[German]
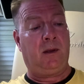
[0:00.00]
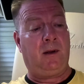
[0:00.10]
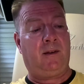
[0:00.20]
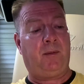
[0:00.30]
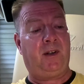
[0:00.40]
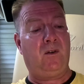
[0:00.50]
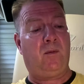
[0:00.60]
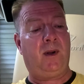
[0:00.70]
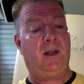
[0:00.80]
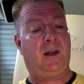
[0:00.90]
Jetzt habe ich
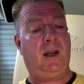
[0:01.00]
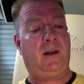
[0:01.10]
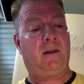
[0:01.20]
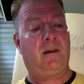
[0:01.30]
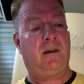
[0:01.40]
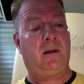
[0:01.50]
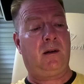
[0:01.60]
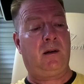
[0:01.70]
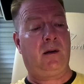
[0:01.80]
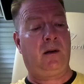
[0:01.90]
nochmal geklickt.
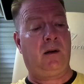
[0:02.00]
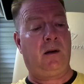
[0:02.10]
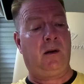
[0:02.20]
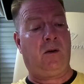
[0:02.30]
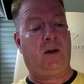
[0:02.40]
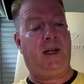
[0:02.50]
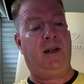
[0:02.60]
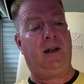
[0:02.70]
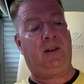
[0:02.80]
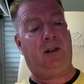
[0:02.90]
Okay,
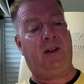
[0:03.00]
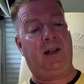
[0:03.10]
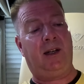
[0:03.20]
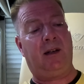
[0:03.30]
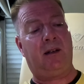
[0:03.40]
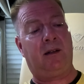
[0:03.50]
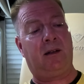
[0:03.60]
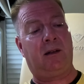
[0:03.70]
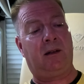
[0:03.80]
dann hat sich es verringert.